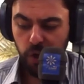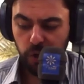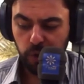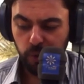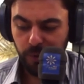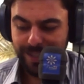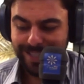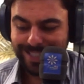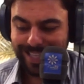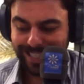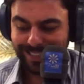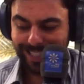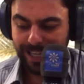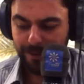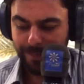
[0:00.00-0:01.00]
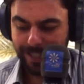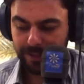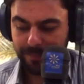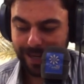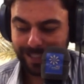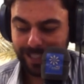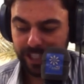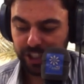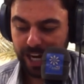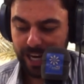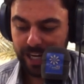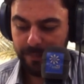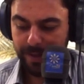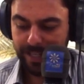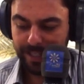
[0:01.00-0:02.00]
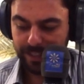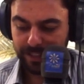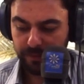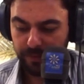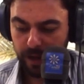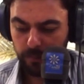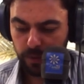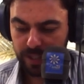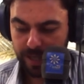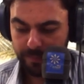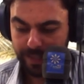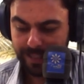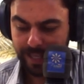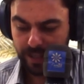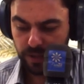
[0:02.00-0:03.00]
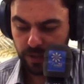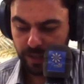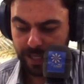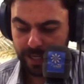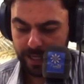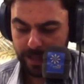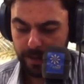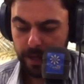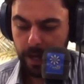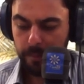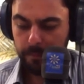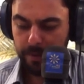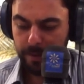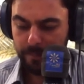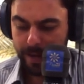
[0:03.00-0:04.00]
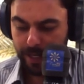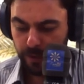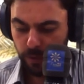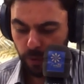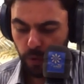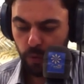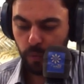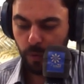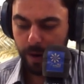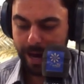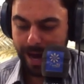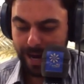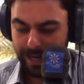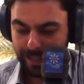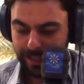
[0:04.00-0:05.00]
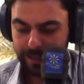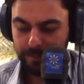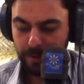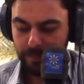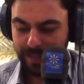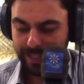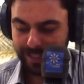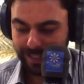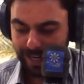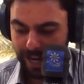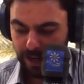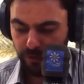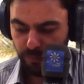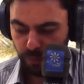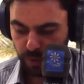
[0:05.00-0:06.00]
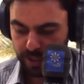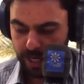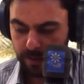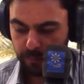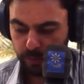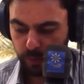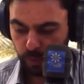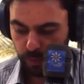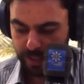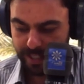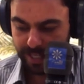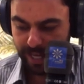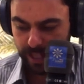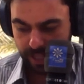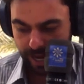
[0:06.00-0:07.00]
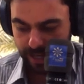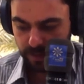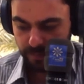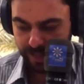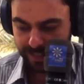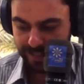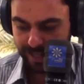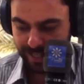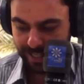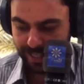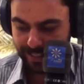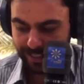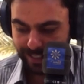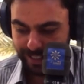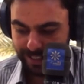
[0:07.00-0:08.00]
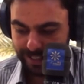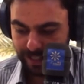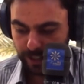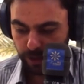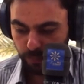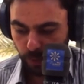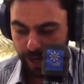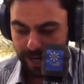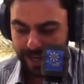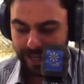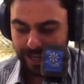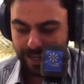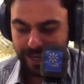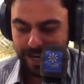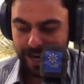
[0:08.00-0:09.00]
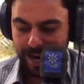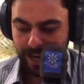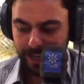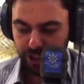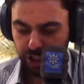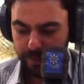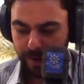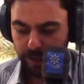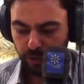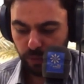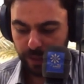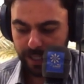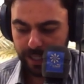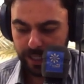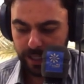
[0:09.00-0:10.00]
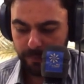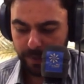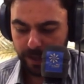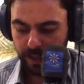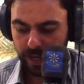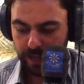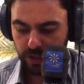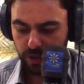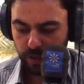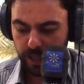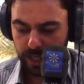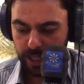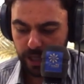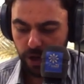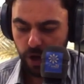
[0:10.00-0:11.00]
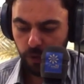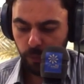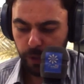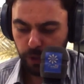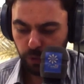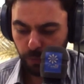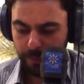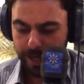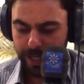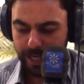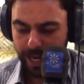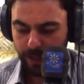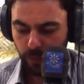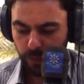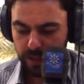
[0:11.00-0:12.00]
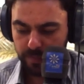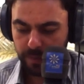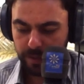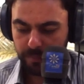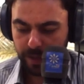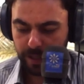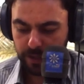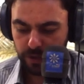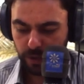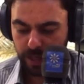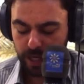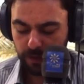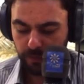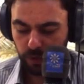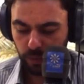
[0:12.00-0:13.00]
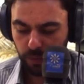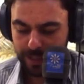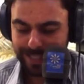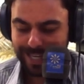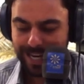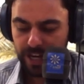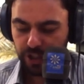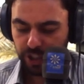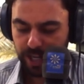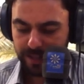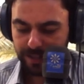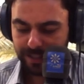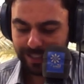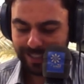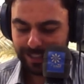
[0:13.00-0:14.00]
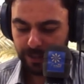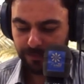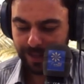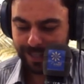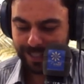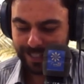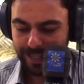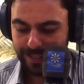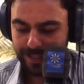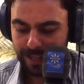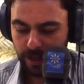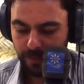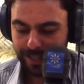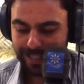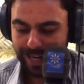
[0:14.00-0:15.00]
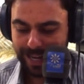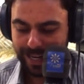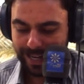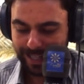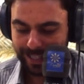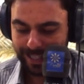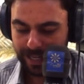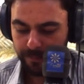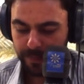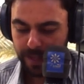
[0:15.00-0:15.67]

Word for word: تونس تحتل المرتبة 11 عالميا لارتفاع مصابي السكري بمليون وأكثر من 100 ألف مصاب تونسي هذه حسب الإحصائيات اللي صدرت مؤخرا عن الجامعة الدولية لمرضى السكري وين تبين أن نسبة مرضى السكري في تونس شهدت ارتفاع خلال السنوات الأخيرة